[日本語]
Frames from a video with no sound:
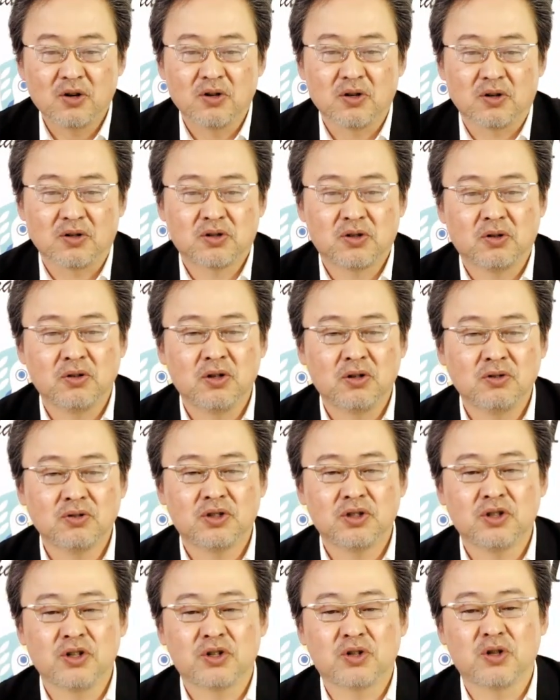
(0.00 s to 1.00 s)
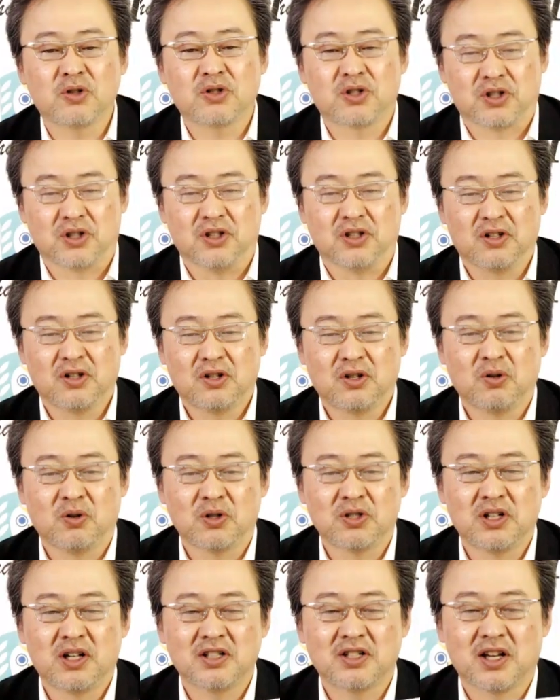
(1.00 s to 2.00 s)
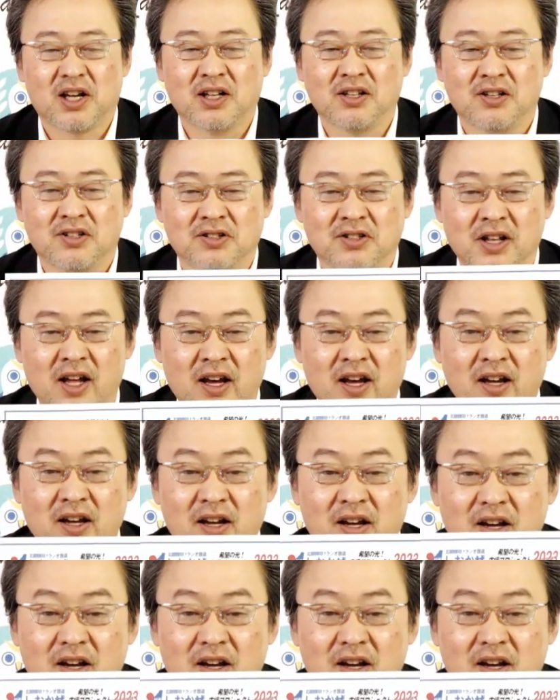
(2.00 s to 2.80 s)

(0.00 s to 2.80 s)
今日そのうちの一つ今日お知らせがあるんですね。